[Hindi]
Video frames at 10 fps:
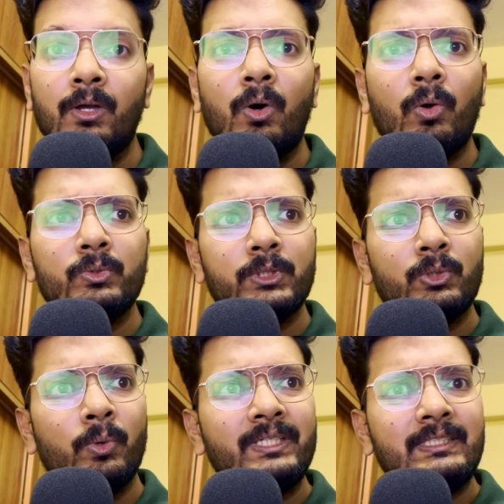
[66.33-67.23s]
और उसे
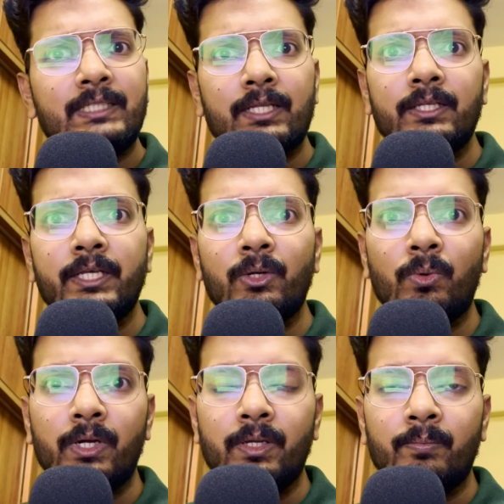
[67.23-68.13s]
थोड़ी सी ज़्यादा देर हो
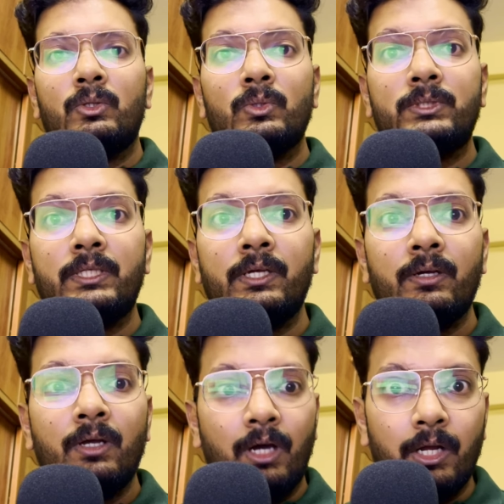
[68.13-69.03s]
गई तो सीधे
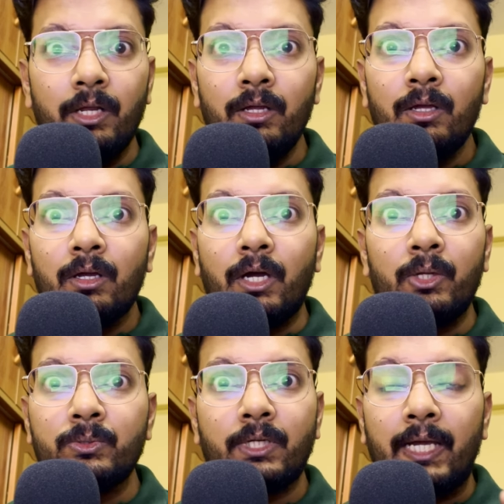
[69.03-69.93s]
अरे कहीं
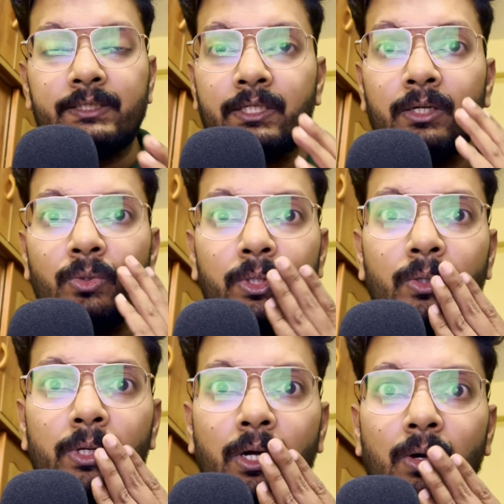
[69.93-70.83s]
उसका एक्सीडेंट तो नहीं हो
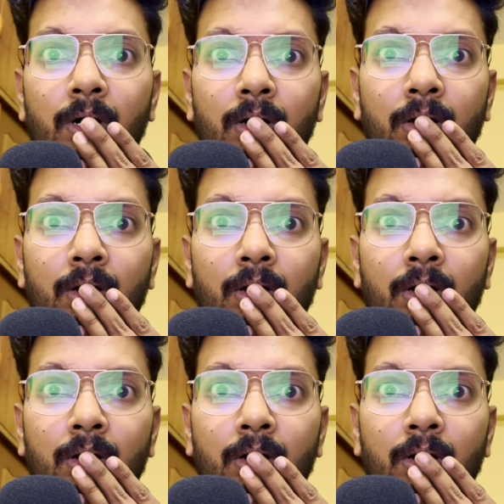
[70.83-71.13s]
गया होगा